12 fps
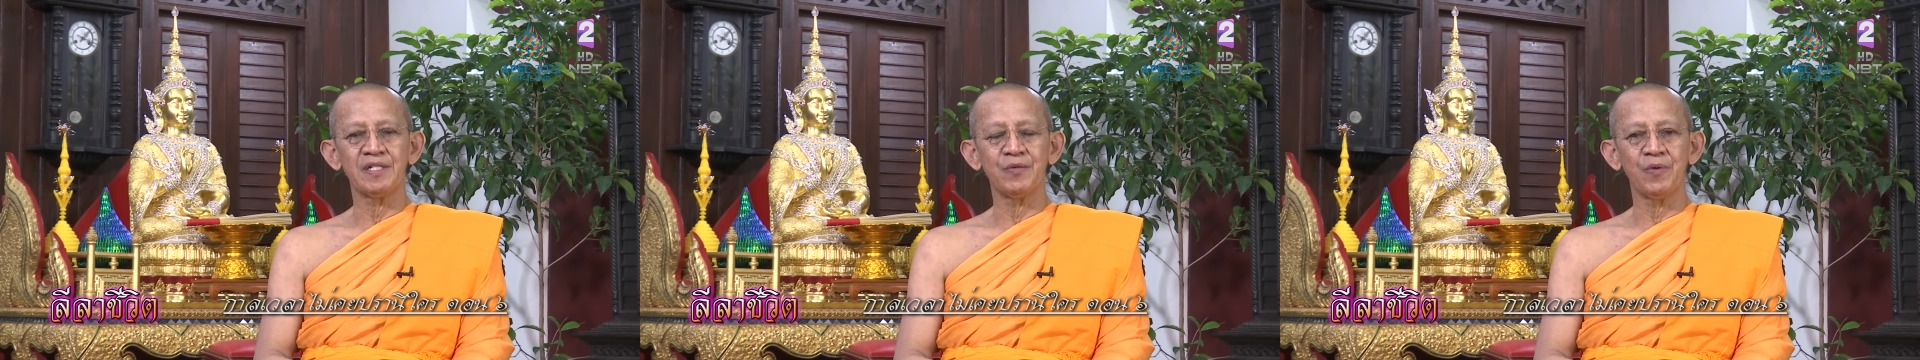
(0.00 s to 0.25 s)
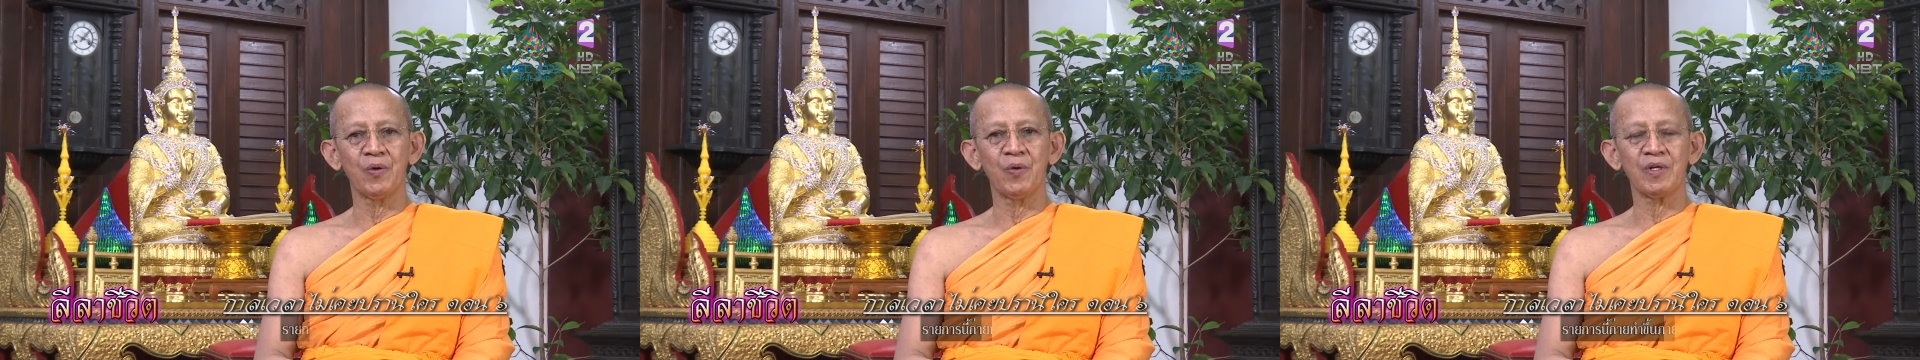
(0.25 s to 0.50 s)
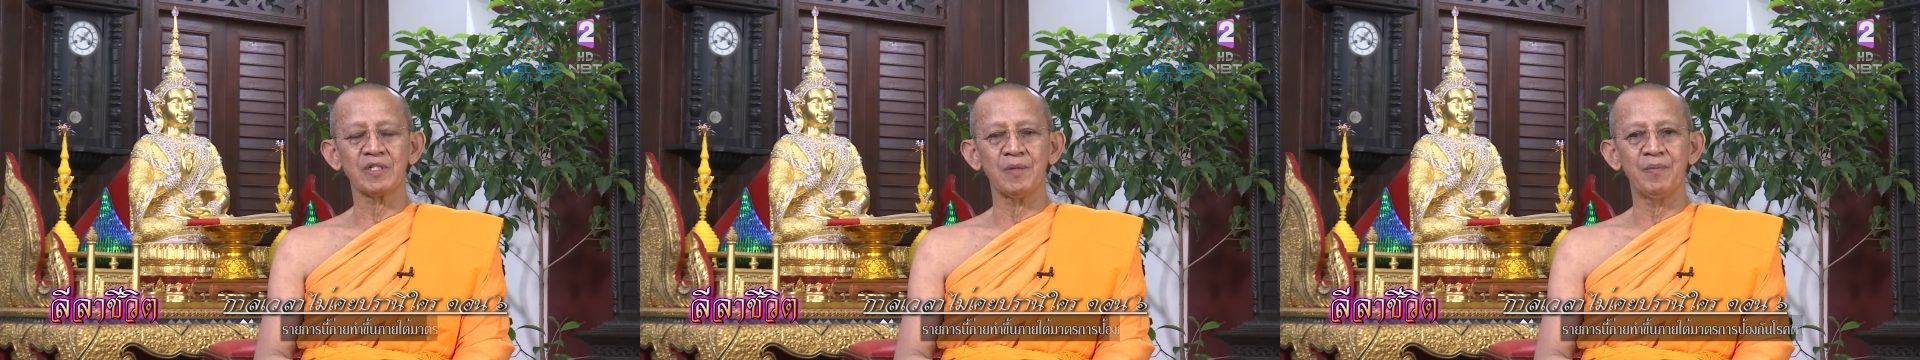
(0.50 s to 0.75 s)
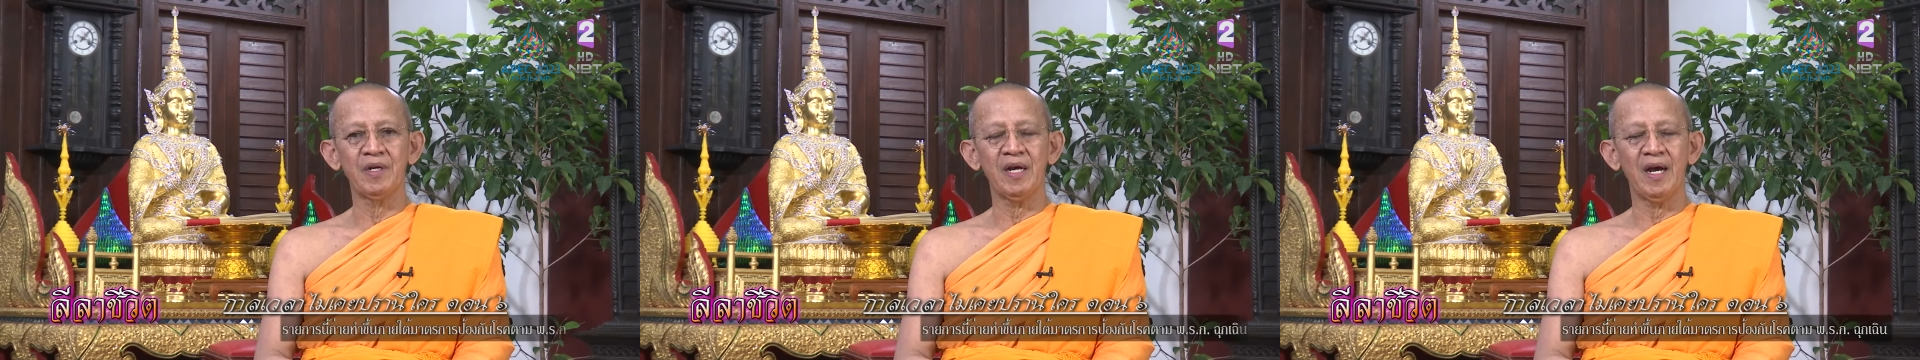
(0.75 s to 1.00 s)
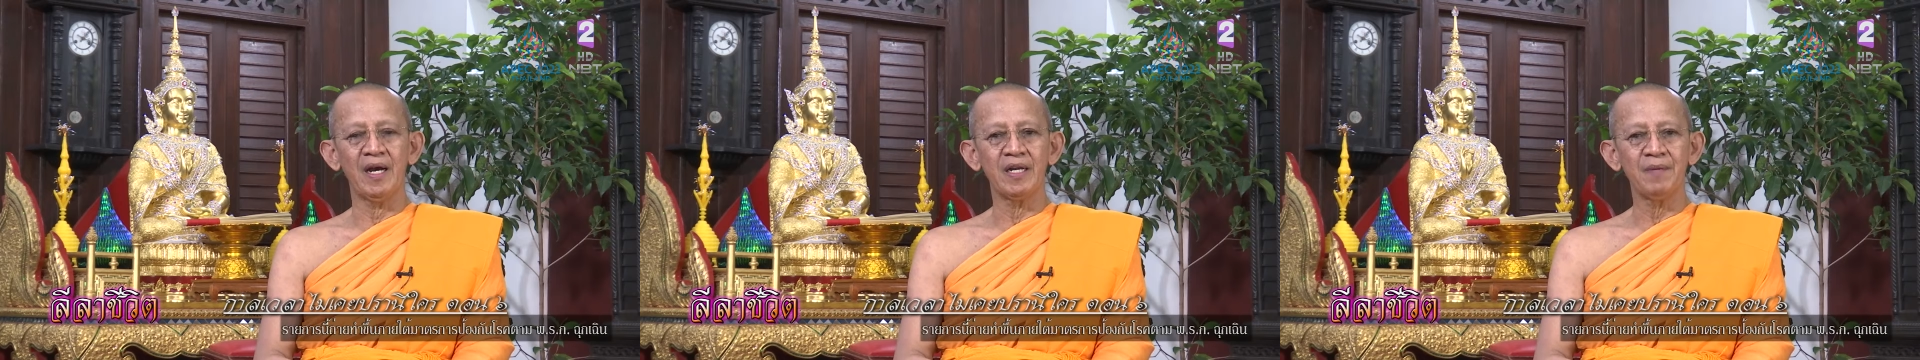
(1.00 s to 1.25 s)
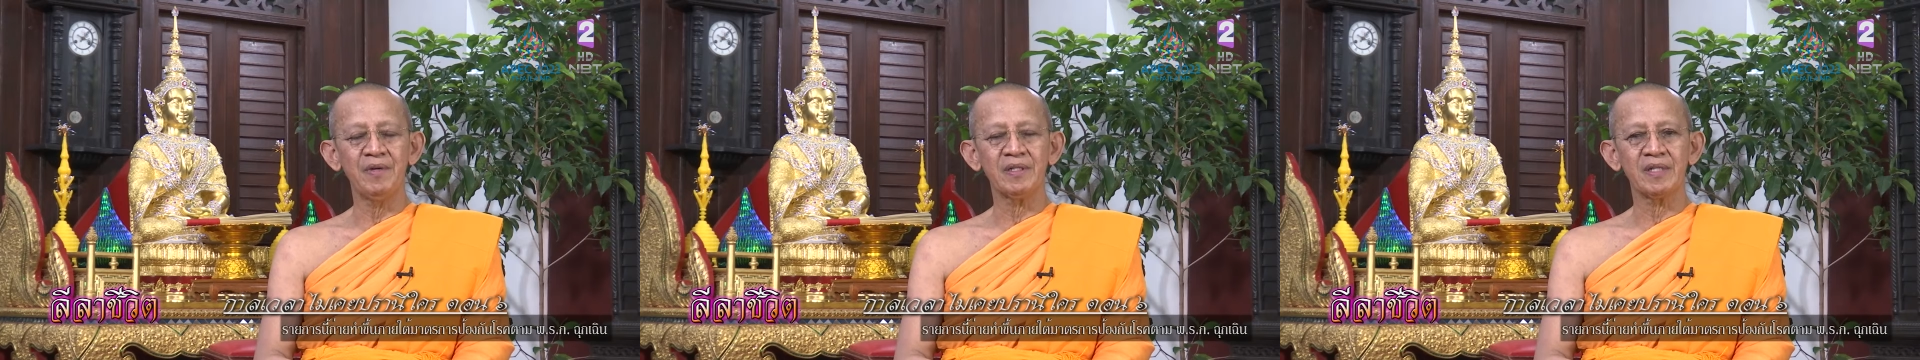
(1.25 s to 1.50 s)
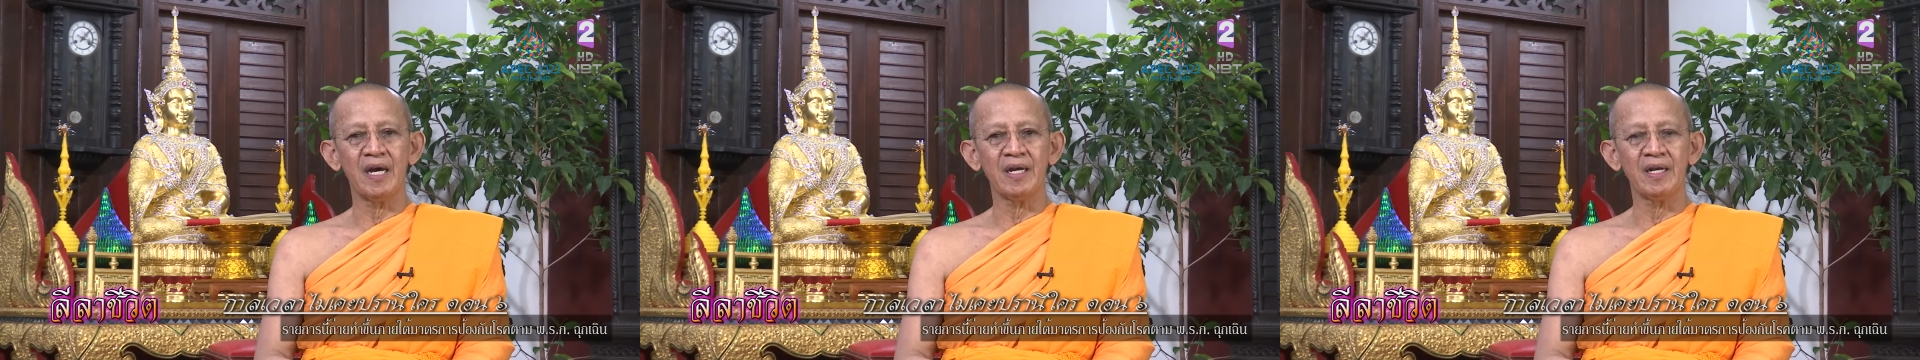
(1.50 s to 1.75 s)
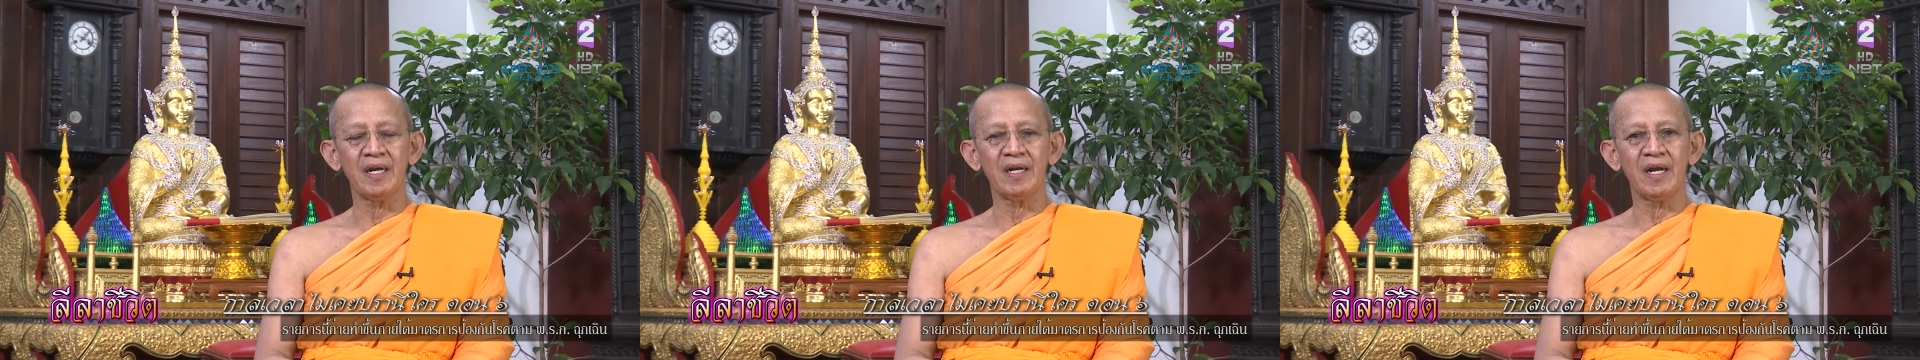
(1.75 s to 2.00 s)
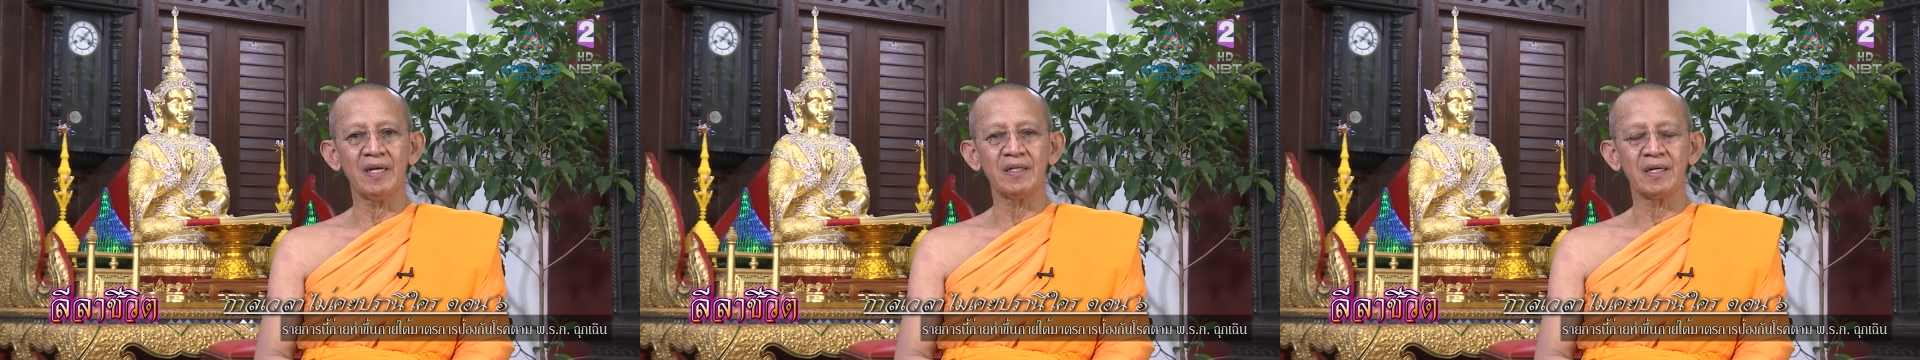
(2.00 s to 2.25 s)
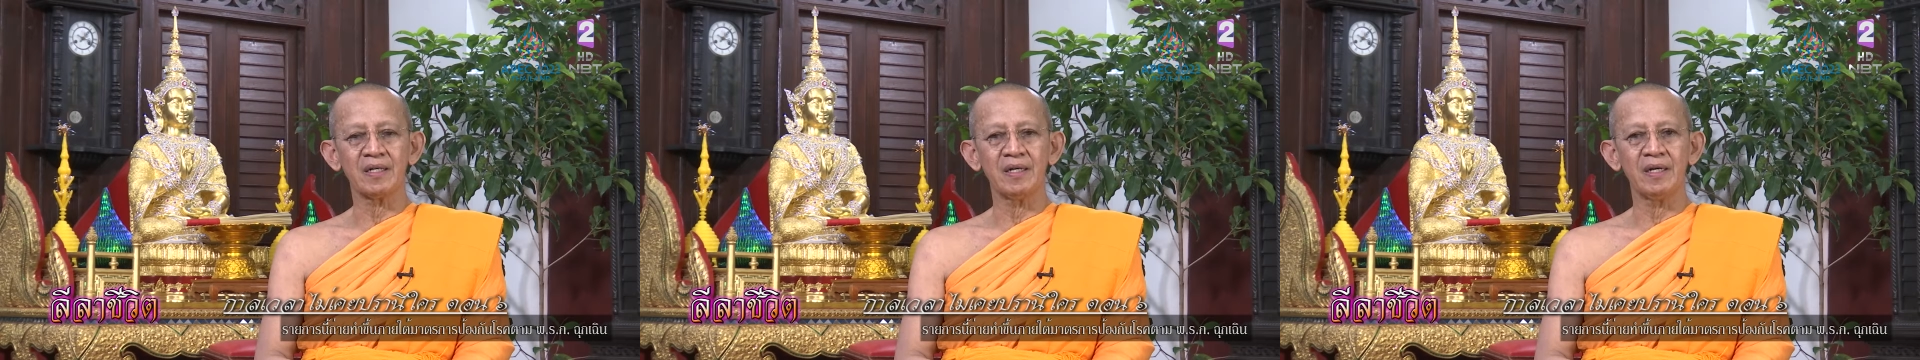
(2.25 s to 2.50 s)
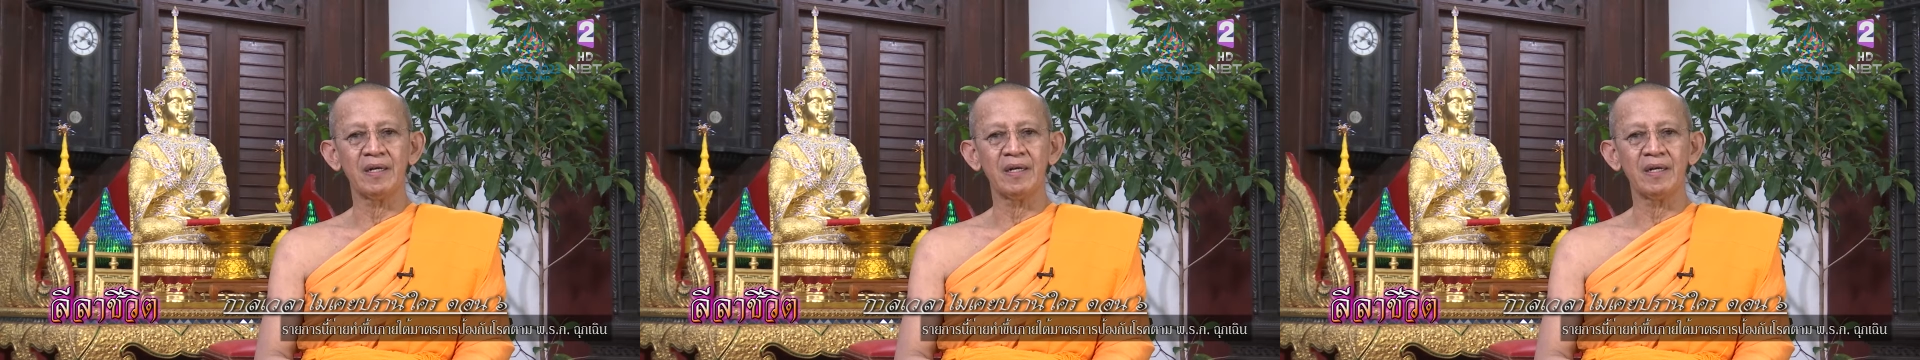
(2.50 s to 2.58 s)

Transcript: ชิวโลกสมิงอนิมิตานานายเร